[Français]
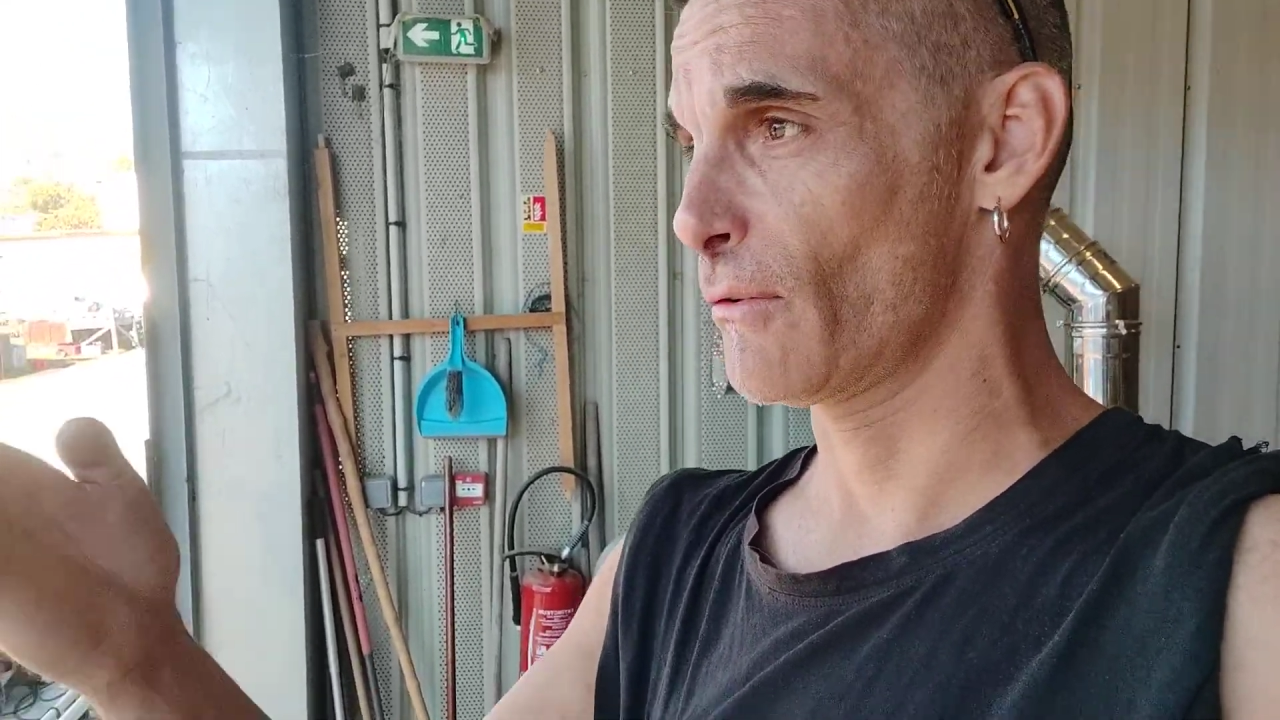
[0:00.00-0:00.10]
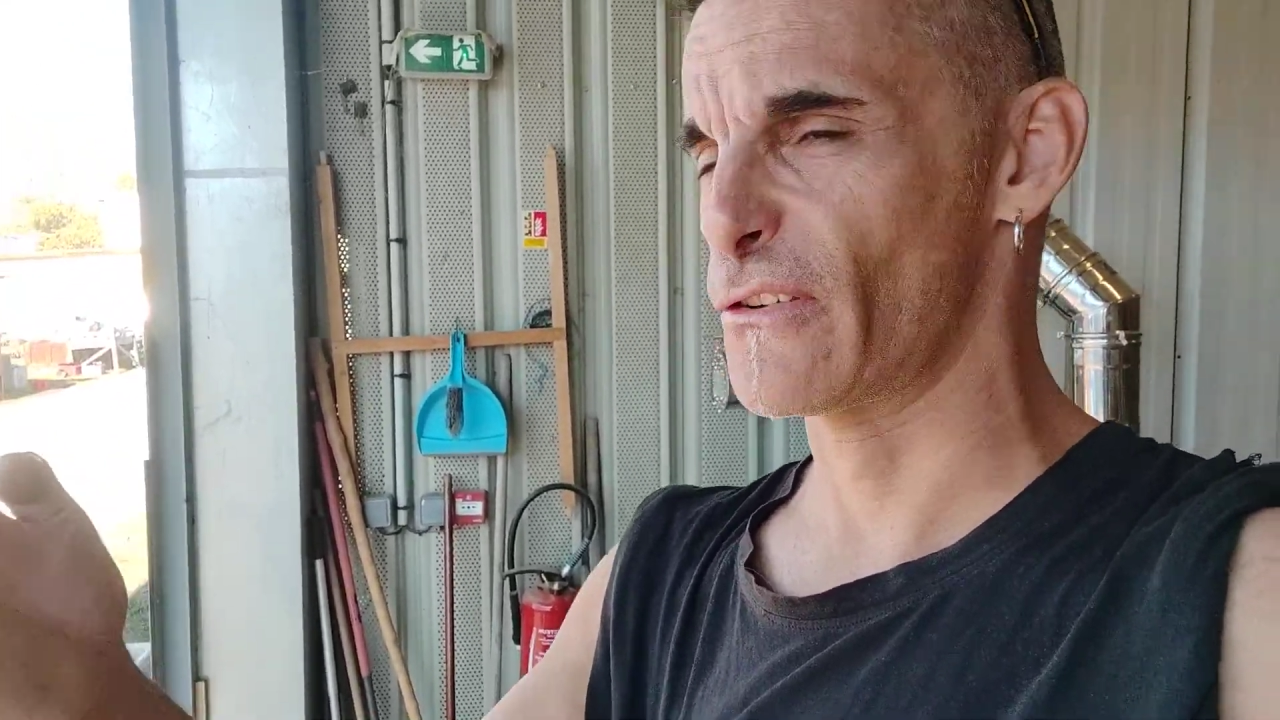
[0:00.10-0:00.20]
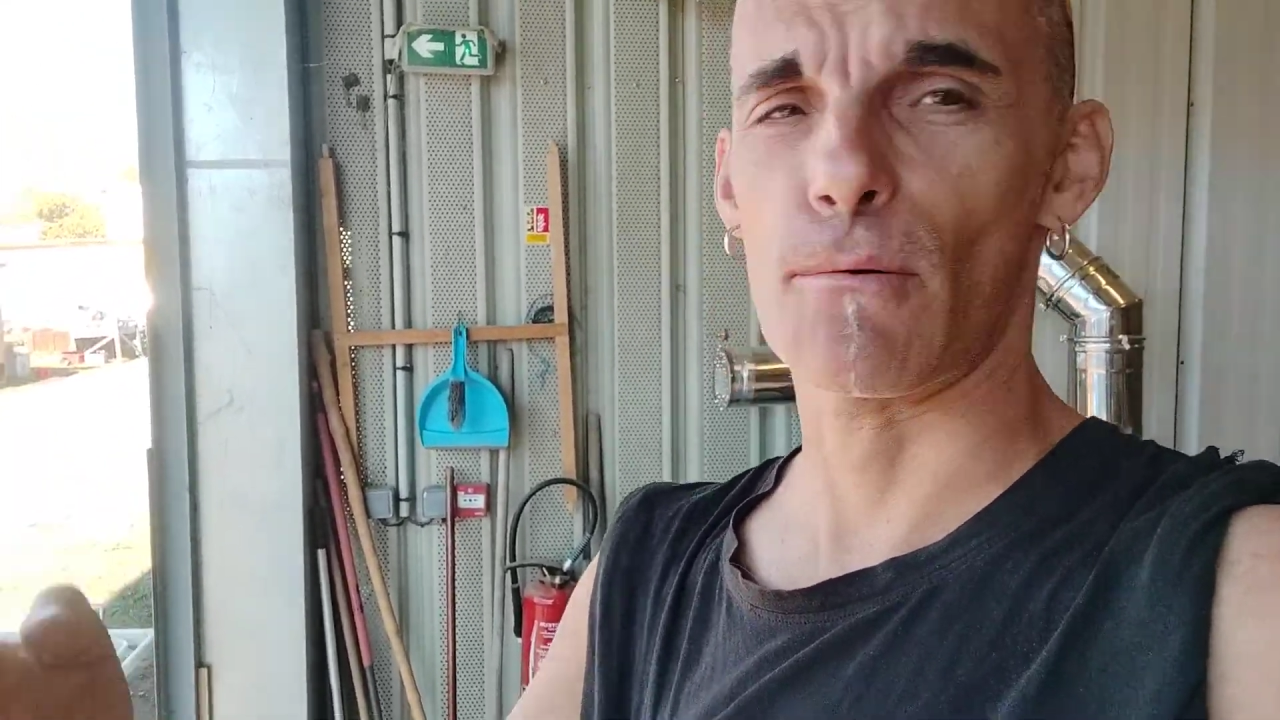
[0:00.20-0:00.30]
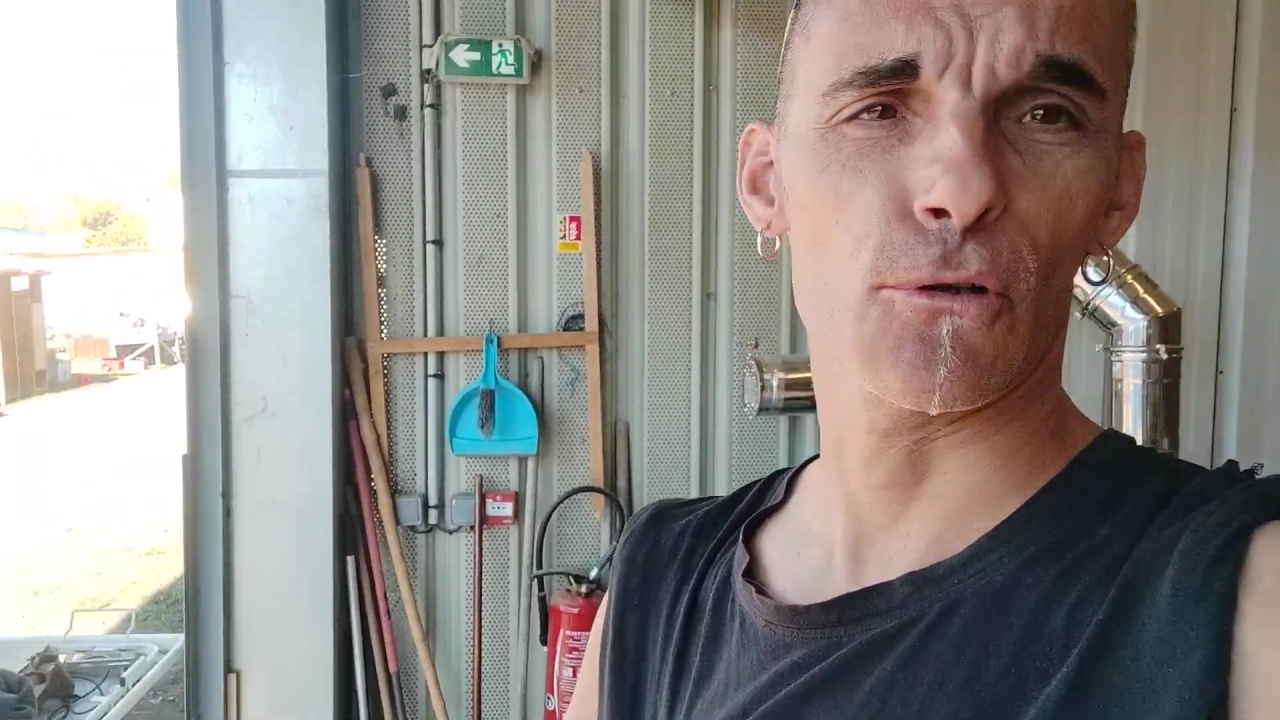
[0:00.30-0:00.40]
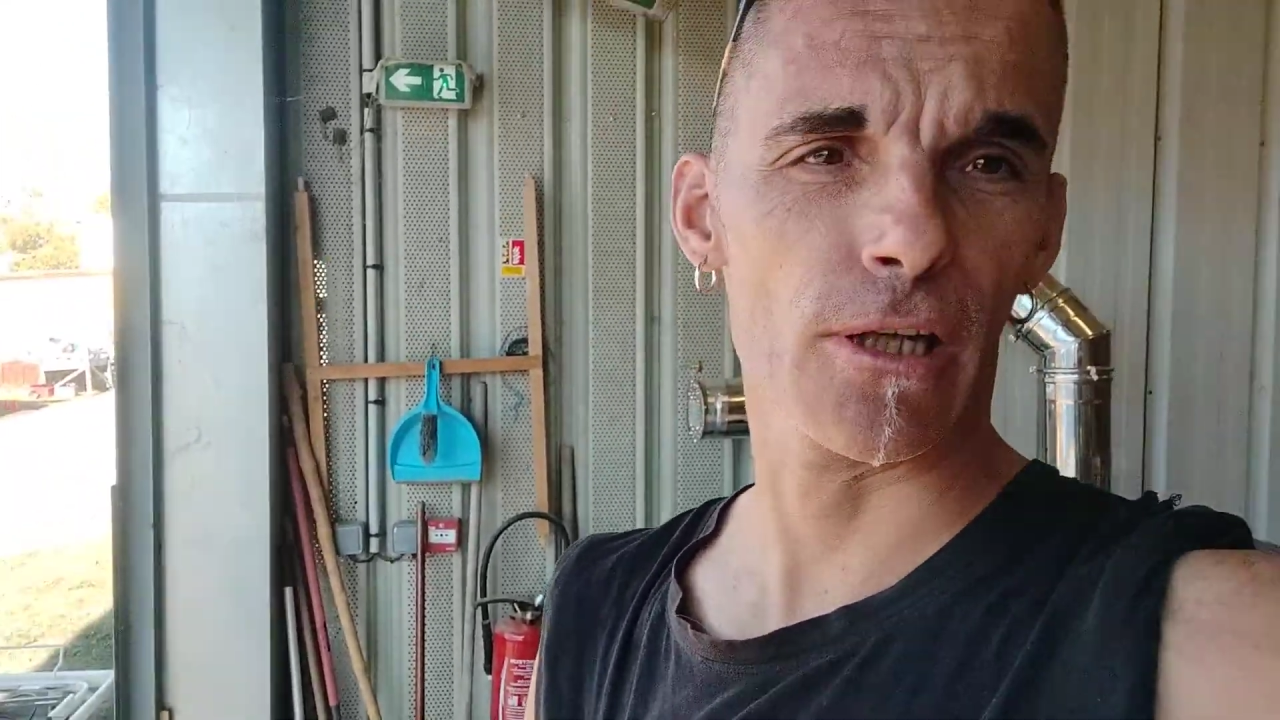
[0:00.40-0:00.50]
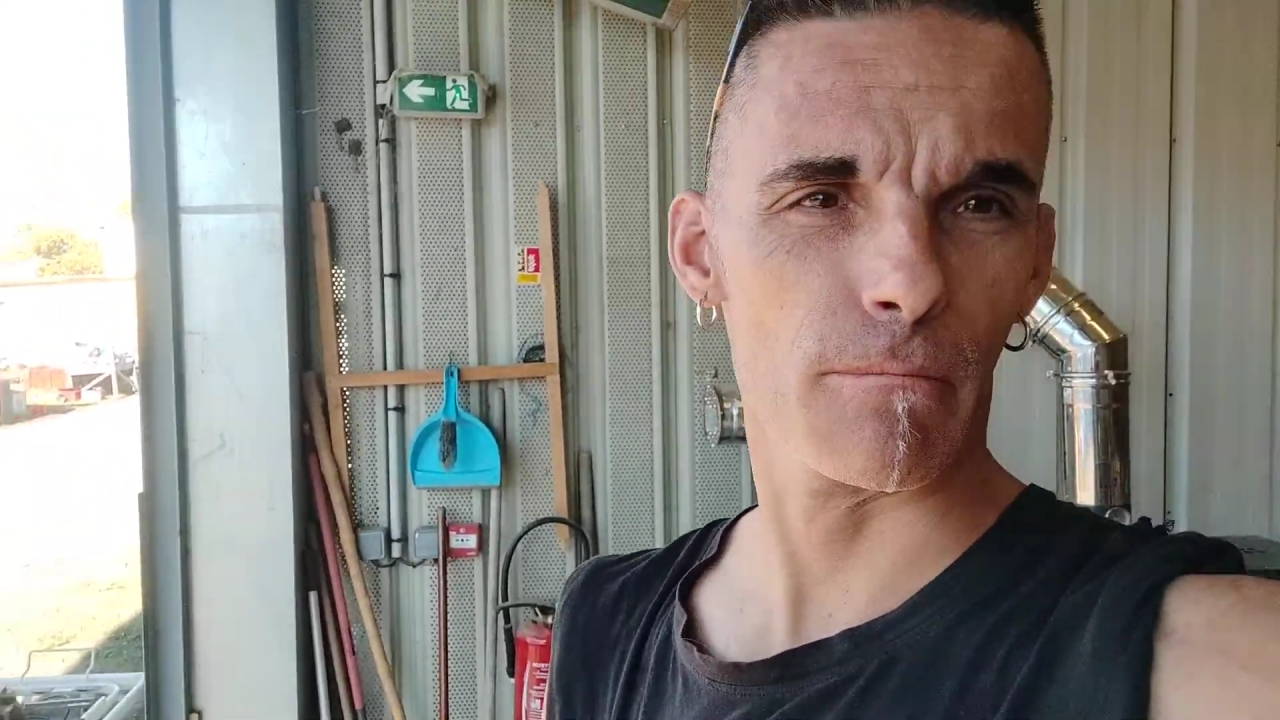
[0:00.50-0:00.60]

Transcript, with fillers: faut s'abonner.